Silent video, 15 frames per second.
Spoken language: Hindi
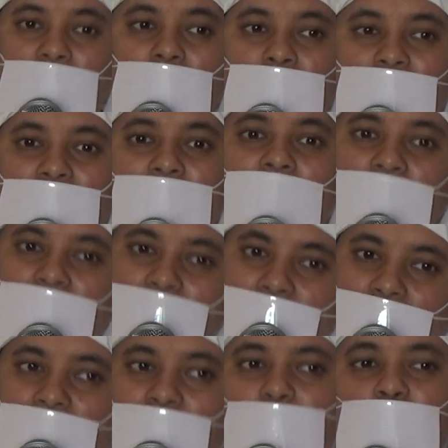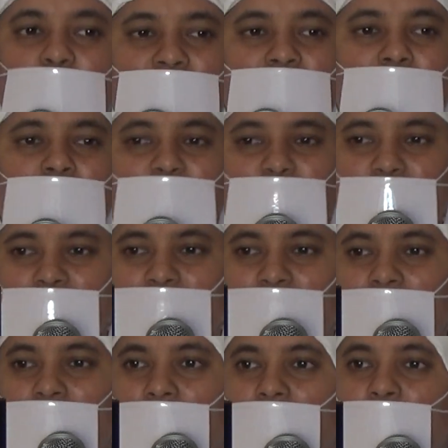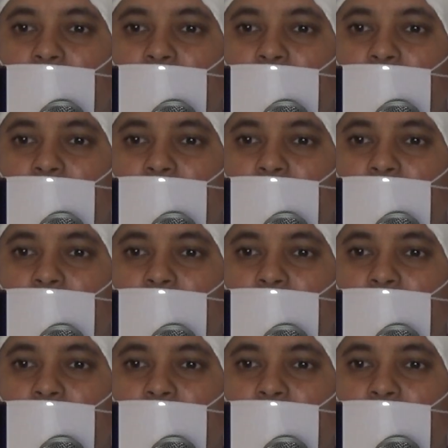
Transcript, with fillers: अब कर्म सिद्धांत क्या है उसको समझो